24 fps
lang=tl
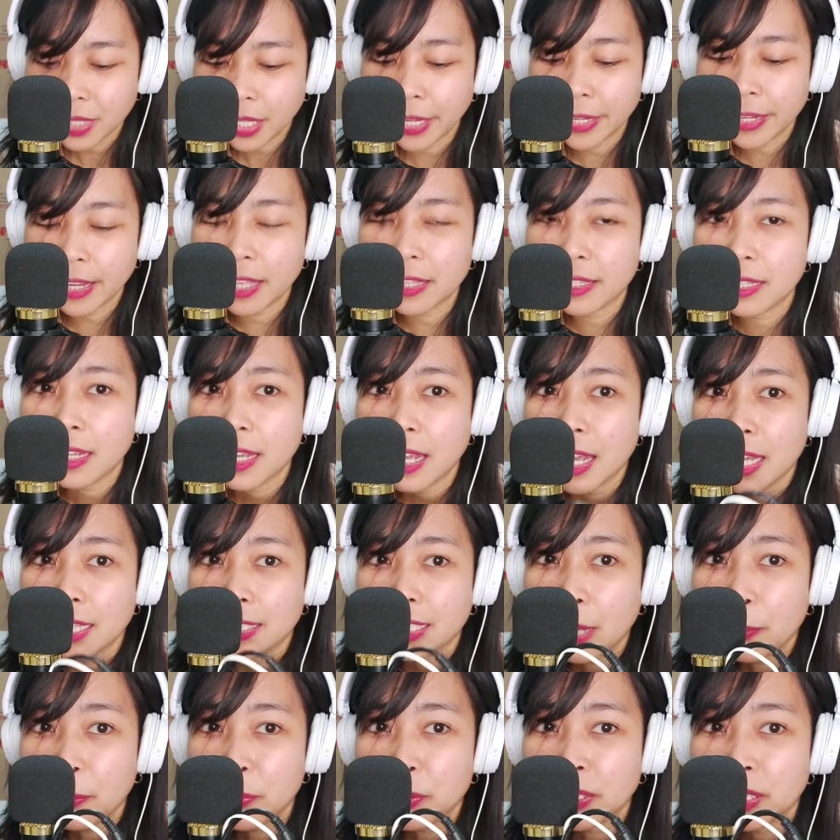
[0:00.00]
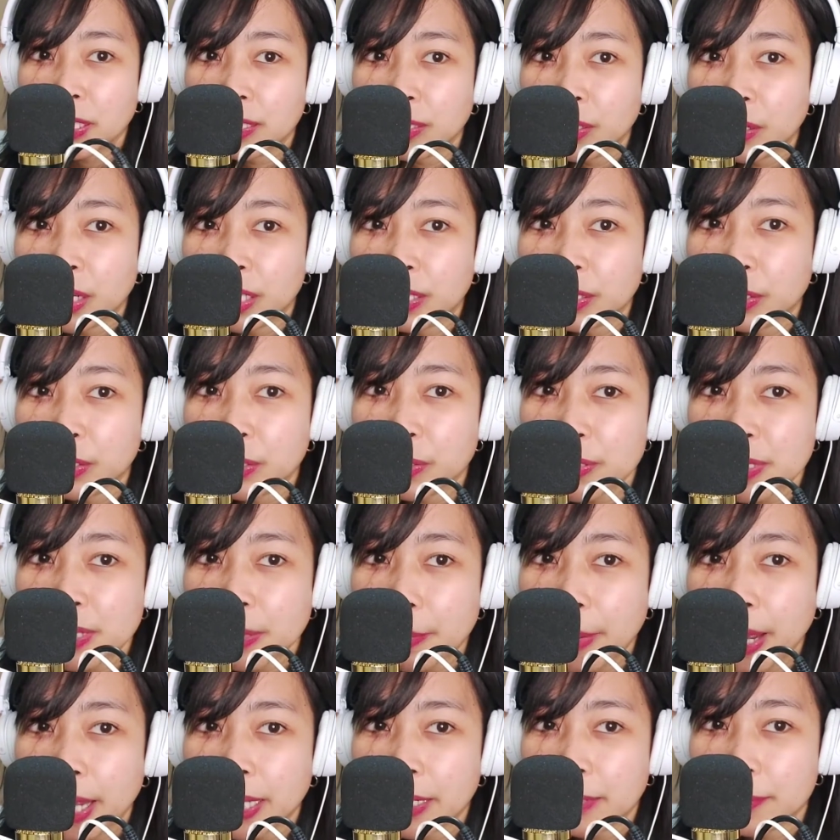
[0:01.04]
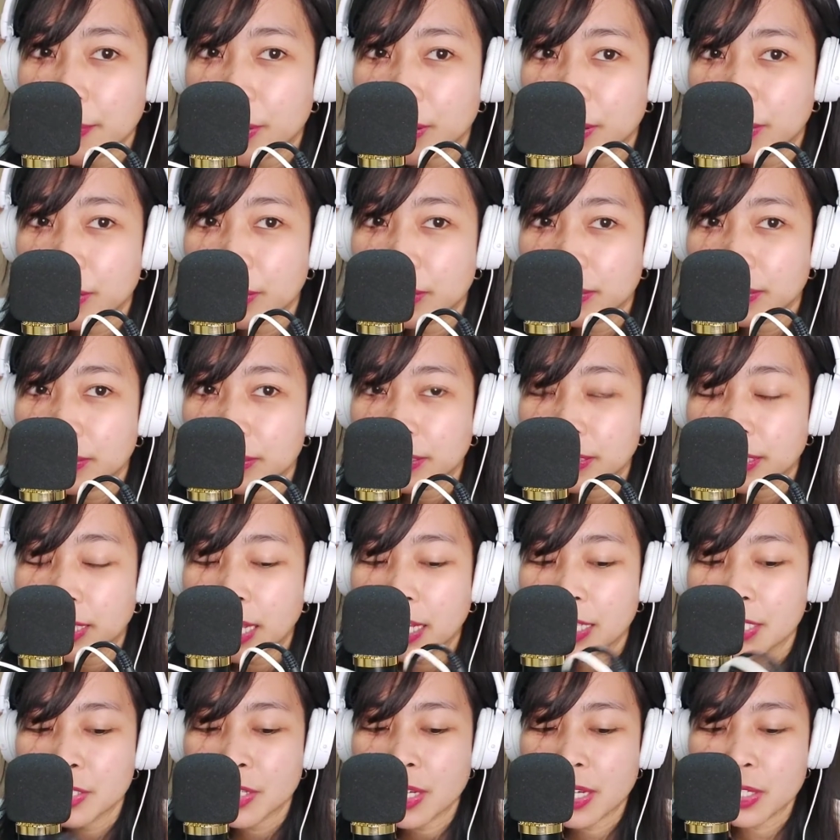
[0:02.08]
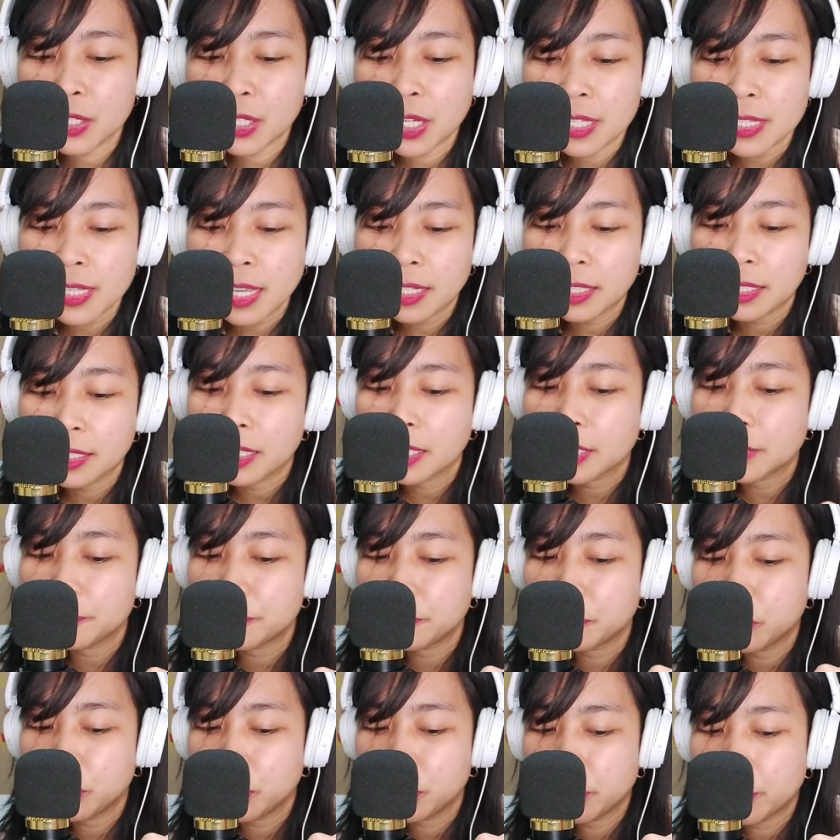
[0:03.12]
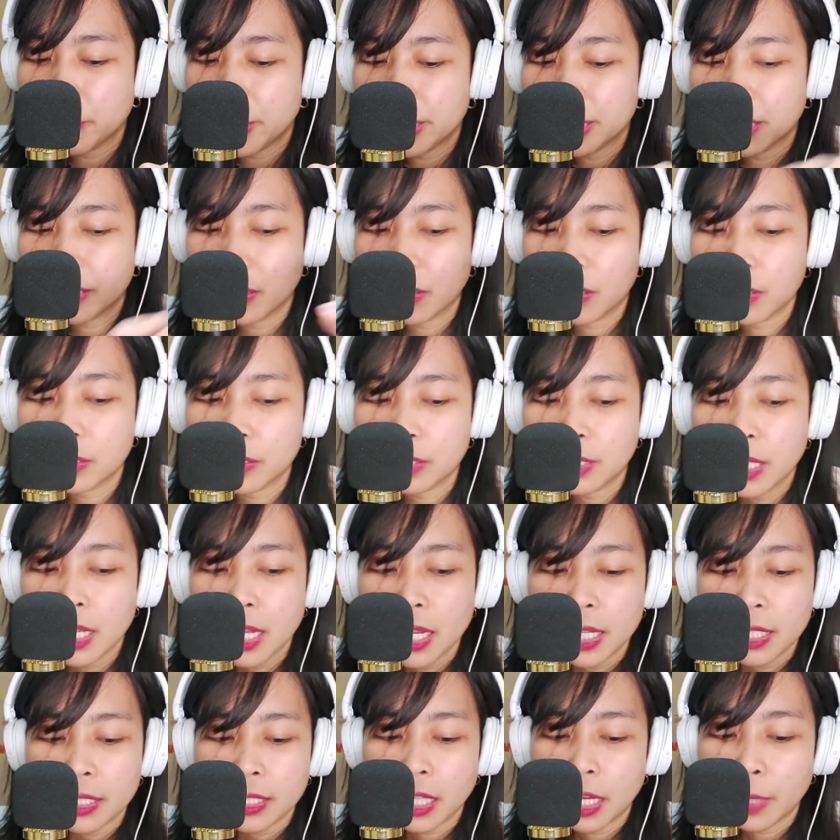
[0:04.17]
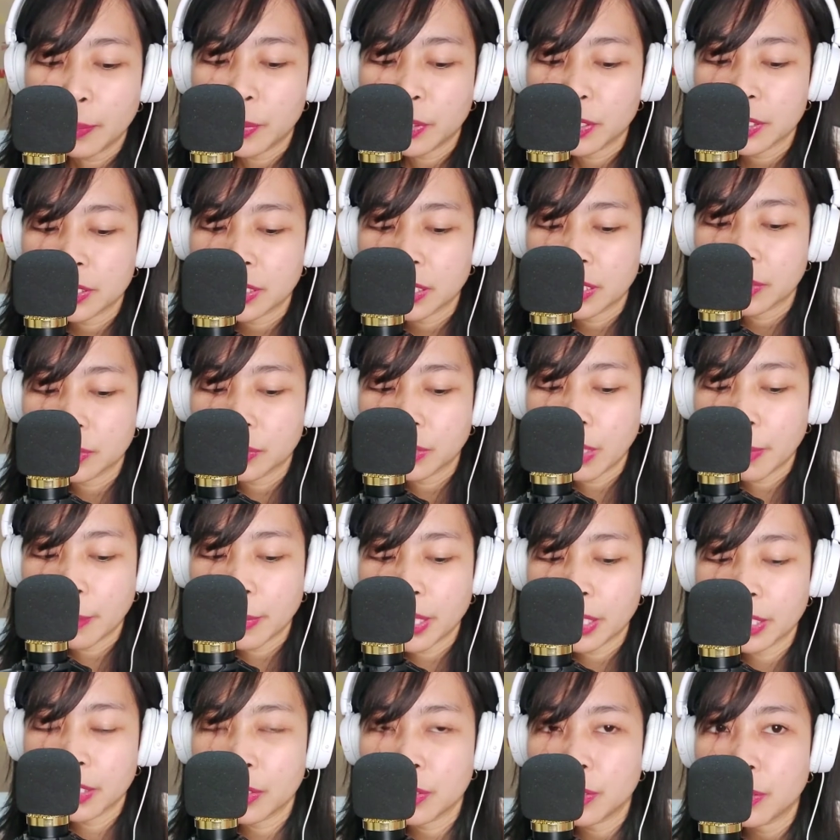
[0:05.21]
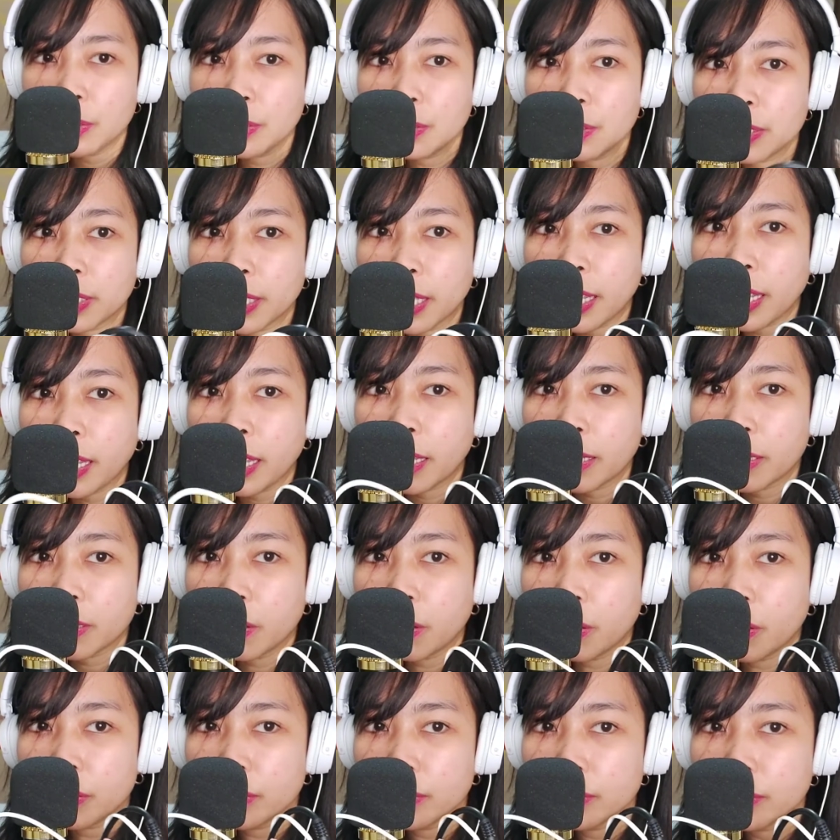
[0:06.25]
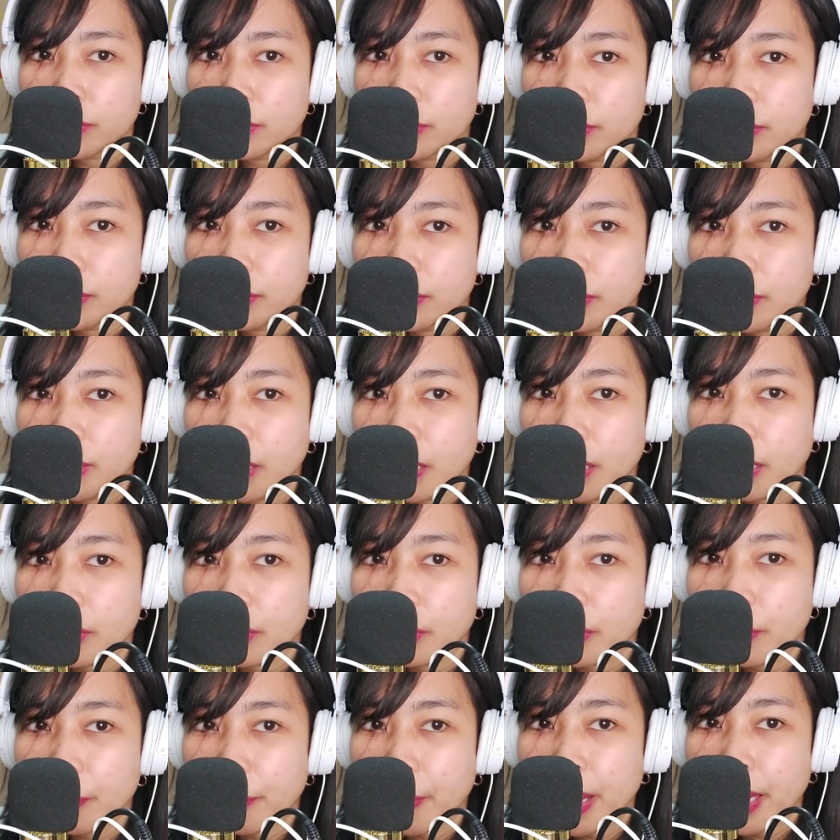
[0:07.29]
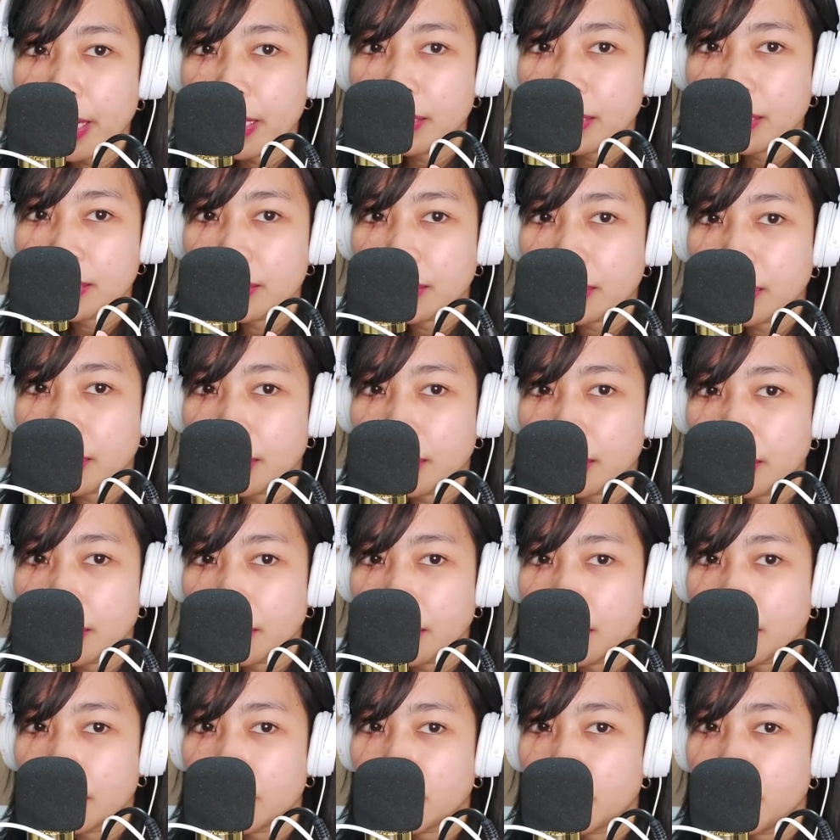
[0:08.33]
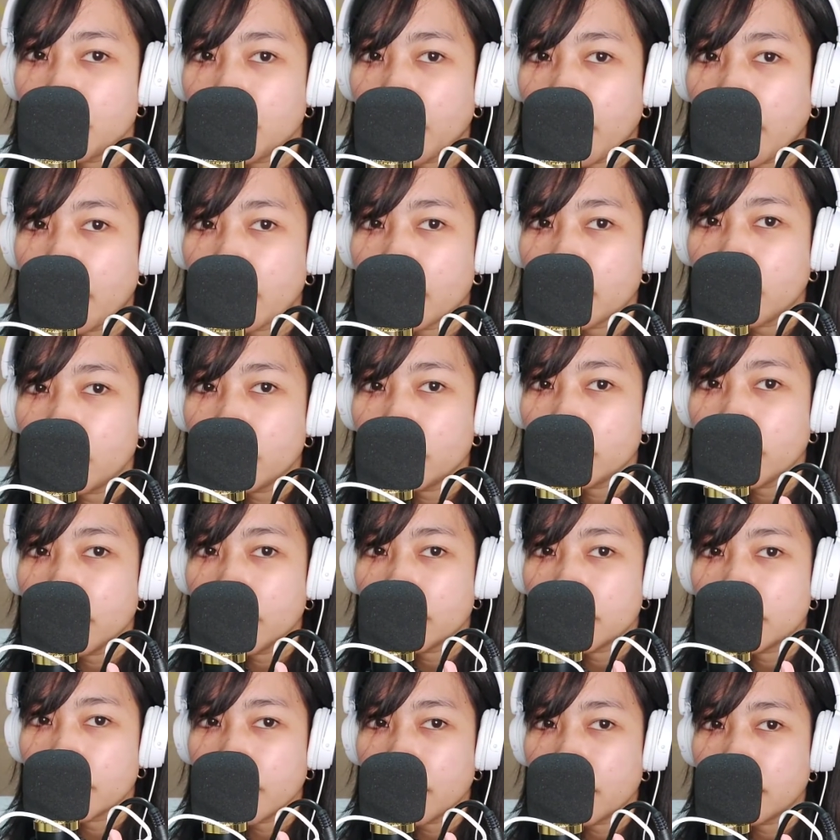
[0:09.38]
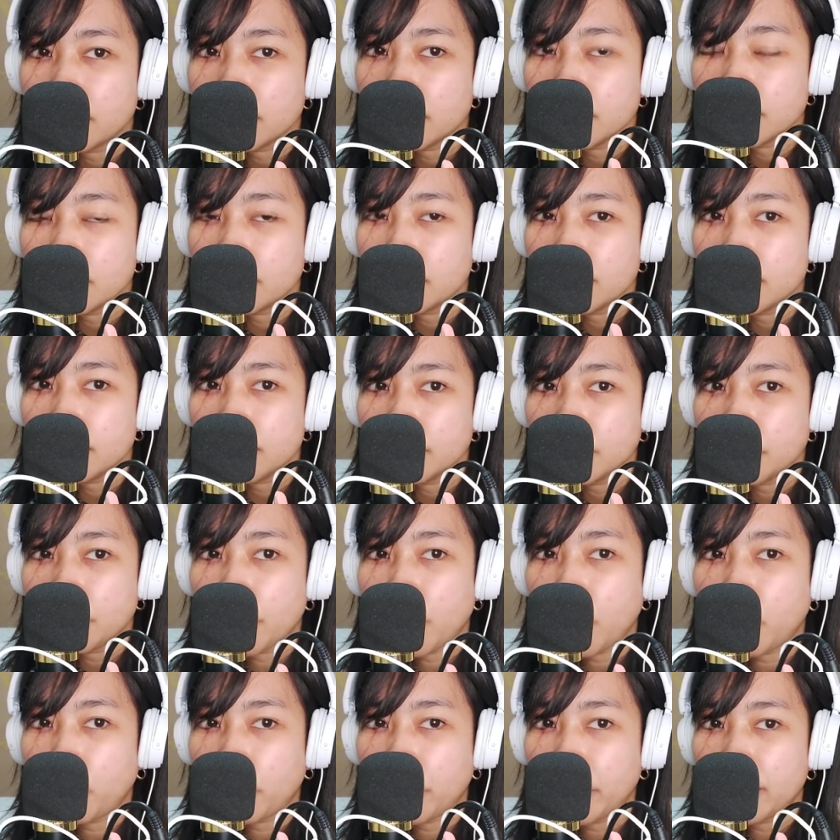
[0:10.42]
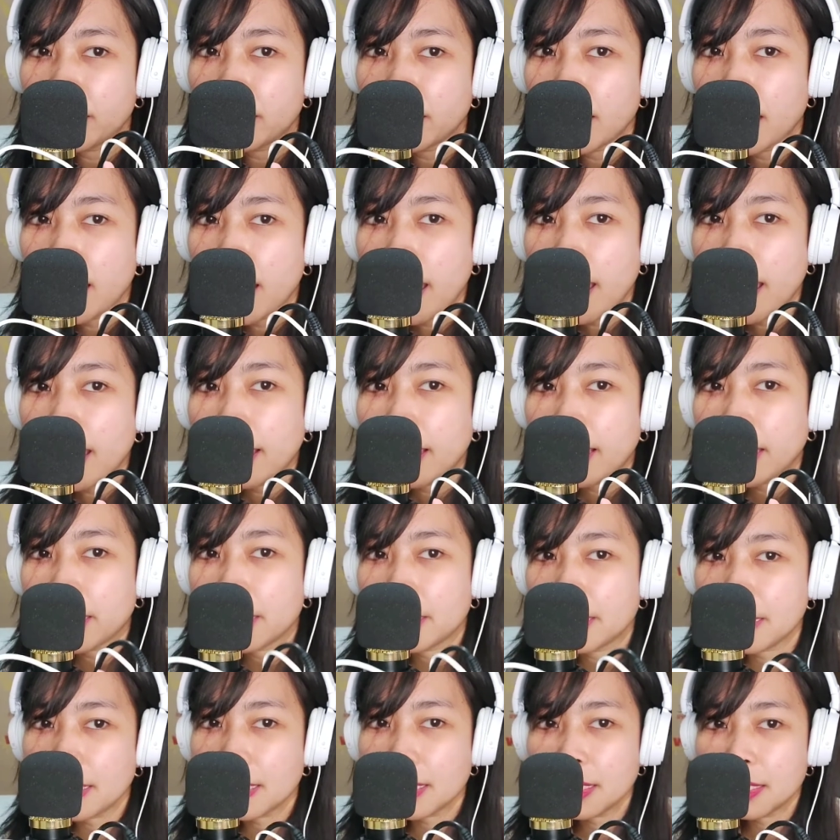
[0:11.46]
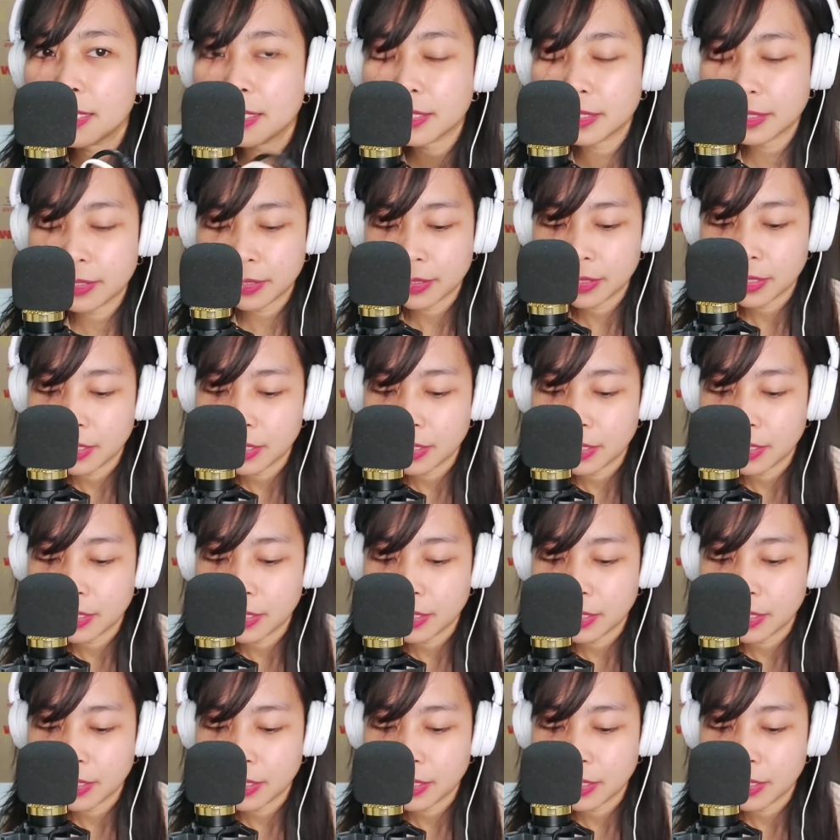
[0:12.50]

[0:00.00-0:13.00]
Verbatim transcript: Ayan. Tapos ito, ito yung sa mic mo. Na-adjust siya sa akin, naka-full yung mic ko. Tapos, ito naman yung echo. Ito yung mic, tapos ito yung echo, tapos then, this is the power. Ayan.